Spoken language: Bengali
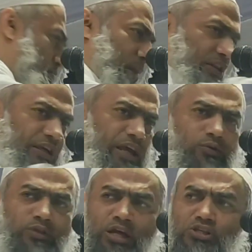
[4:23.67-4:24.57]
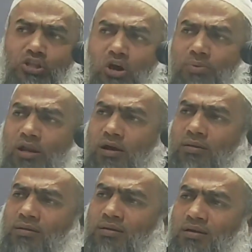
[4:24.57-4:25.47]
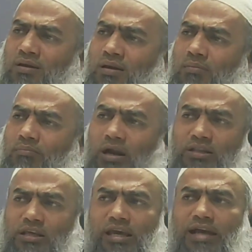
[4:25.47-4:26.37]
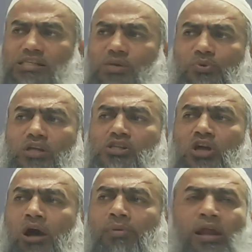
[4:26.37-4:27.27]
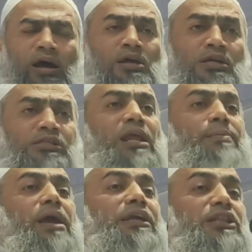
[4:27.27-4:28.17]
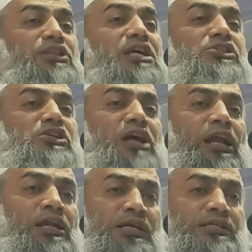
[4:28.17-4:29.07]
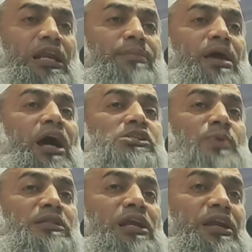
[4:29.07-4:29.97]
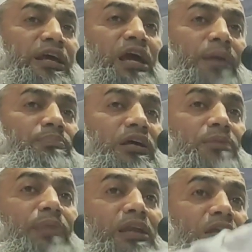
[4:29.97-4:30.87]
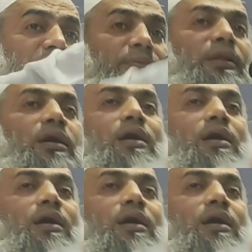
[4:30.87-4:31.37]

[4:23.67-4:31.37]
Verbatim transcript: বার্ধিককে কোথায় যেতে হবে না বাড়দিকে গাজীপুরে যেতে হবে না ছেলে মেয়েকে দিন শিখান ছেলে মেয়ে হাসপাতালে রেখে আপনাকে পালিয়ে যাবে না